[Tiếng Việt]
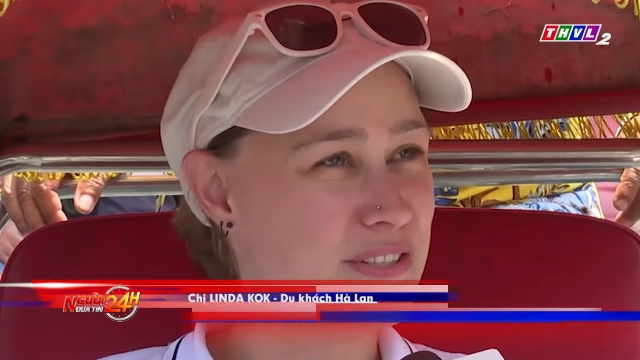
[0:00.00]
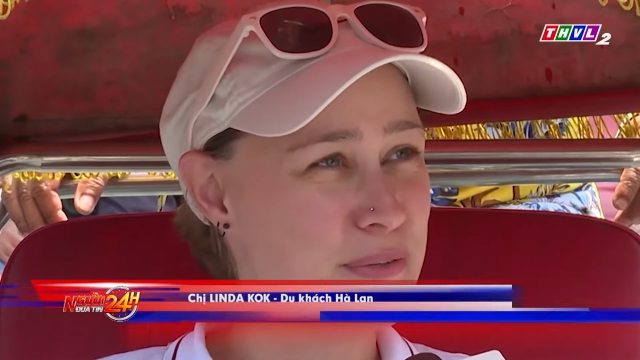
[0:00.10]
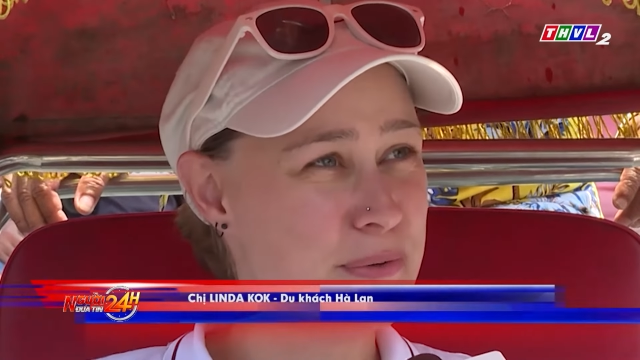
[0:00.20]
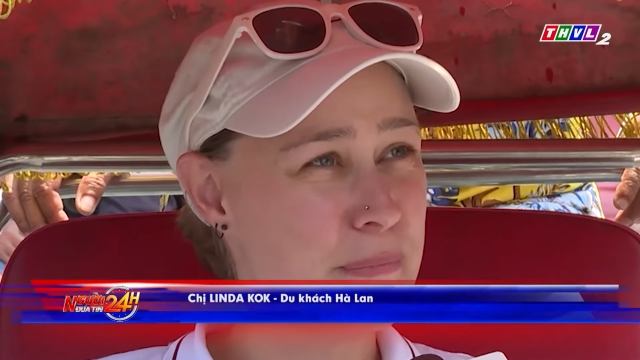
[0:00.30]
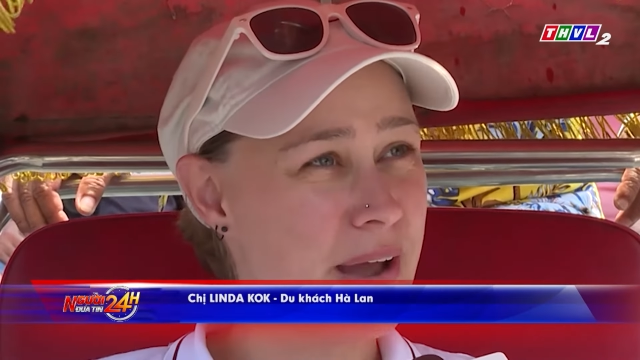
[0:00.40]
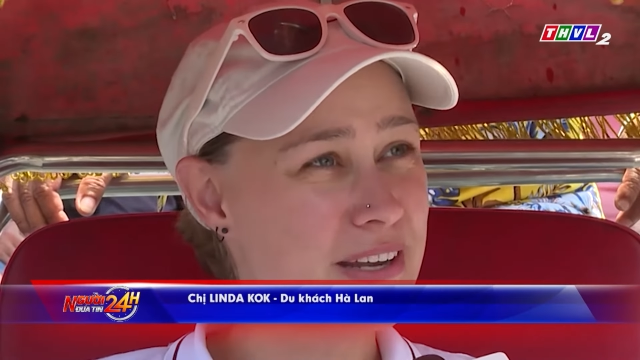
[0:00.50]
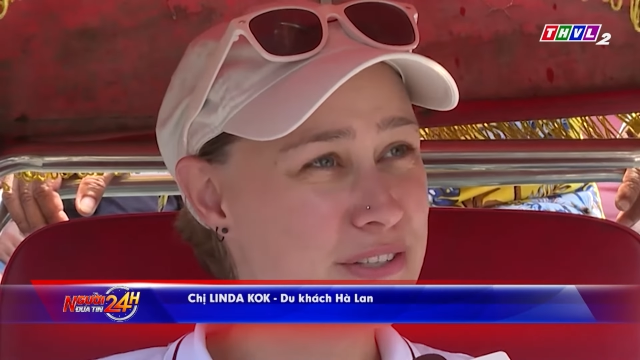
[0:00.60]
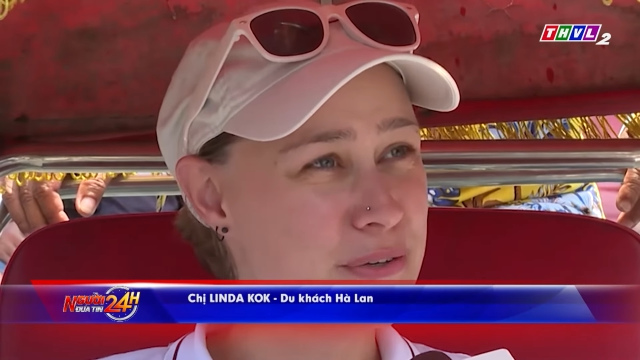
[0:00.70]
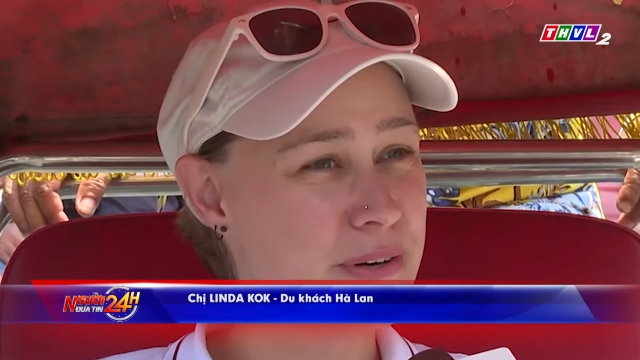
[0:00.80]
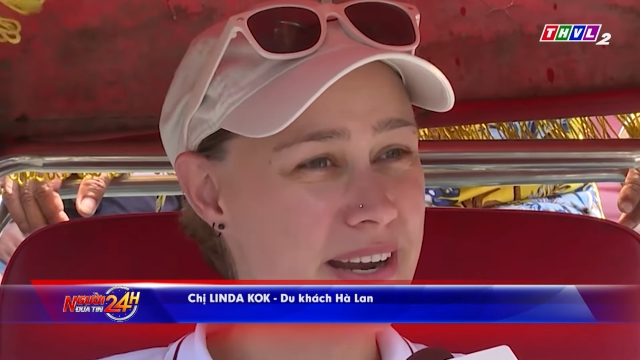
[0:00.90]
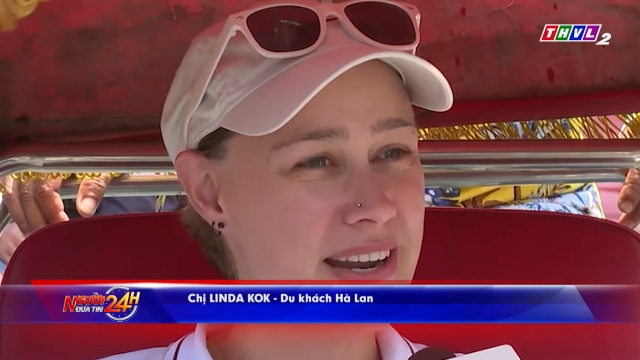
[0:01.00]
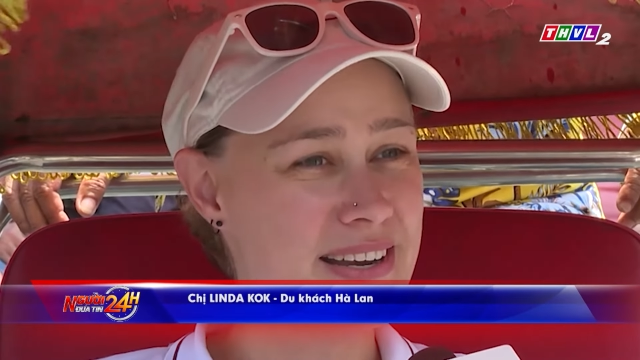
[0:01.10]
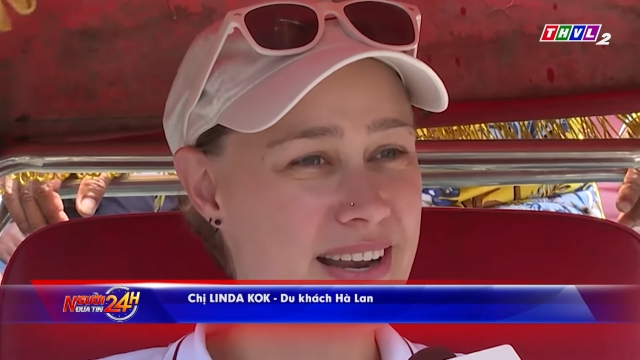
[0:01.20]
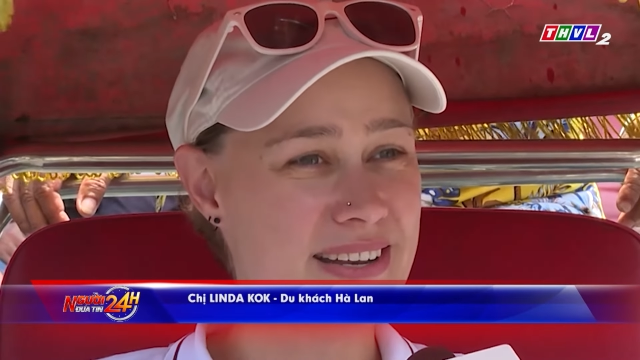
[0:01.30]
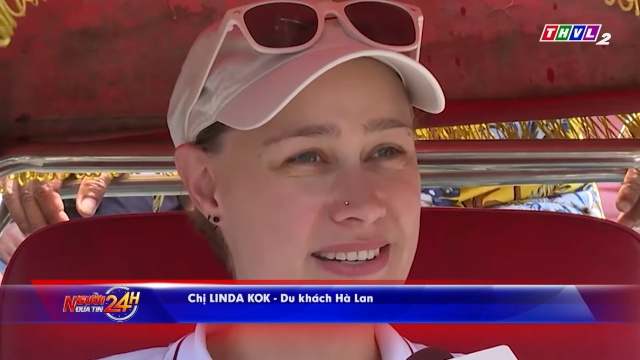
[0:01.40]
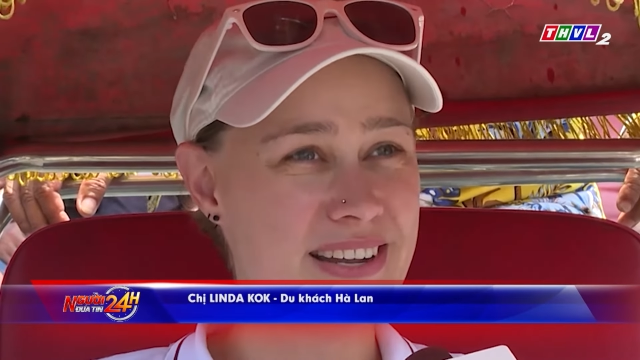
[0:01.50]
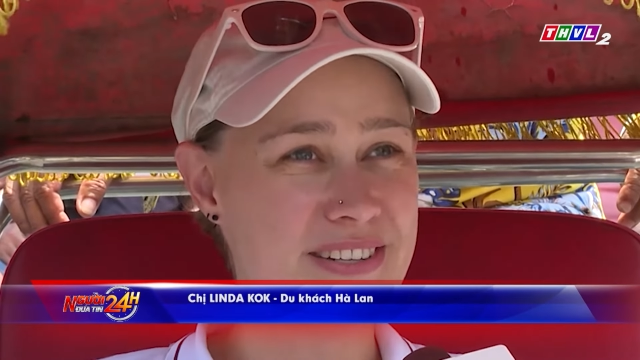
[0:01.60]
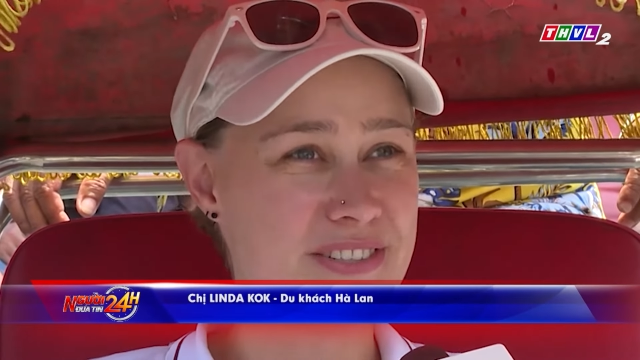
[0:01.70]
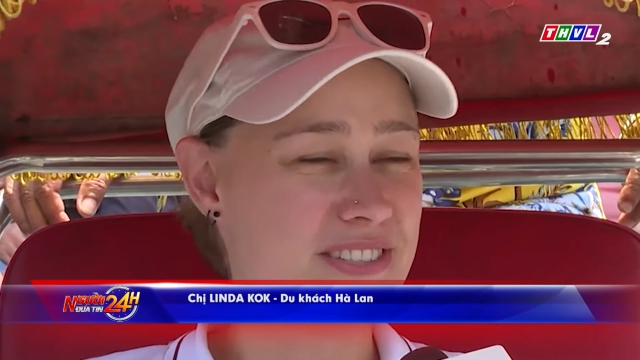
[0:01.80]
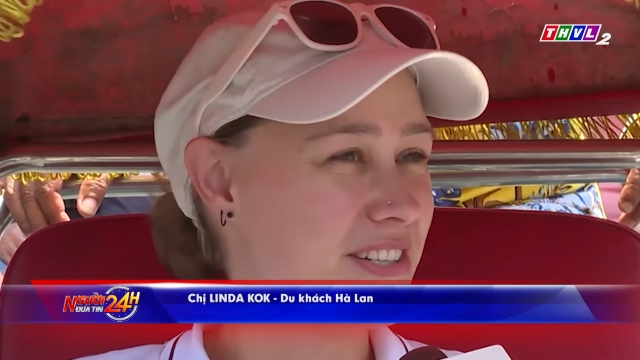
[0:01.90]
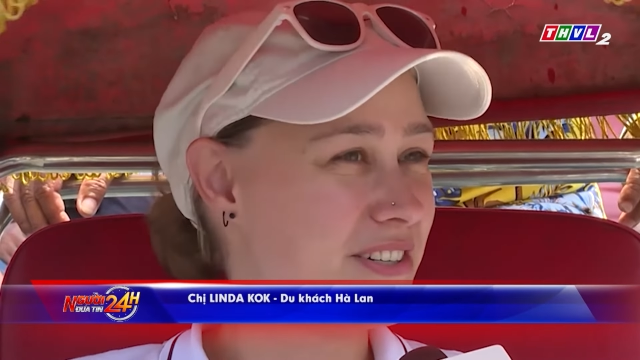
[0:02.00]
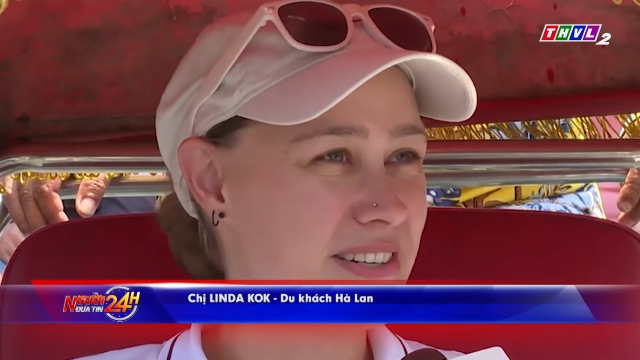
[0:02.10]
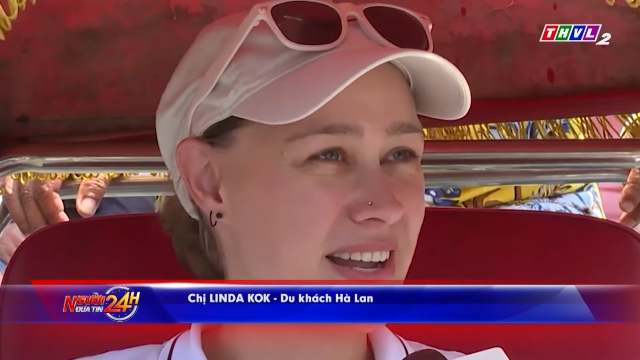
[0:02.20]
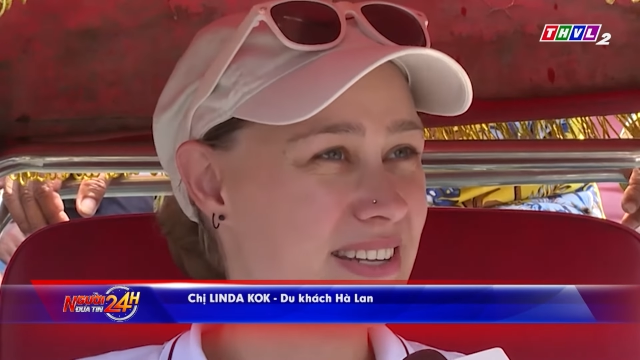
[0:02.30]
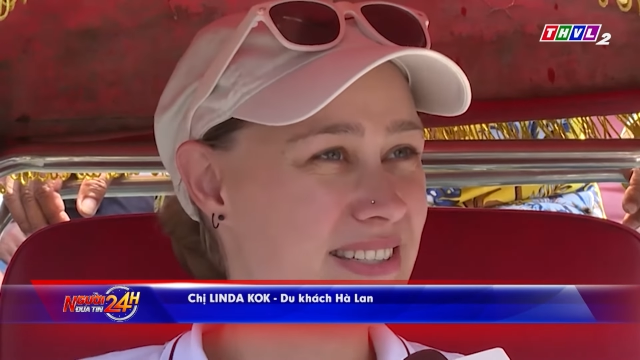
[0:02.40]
qua tour du lịch xích lô này. Ngồi trên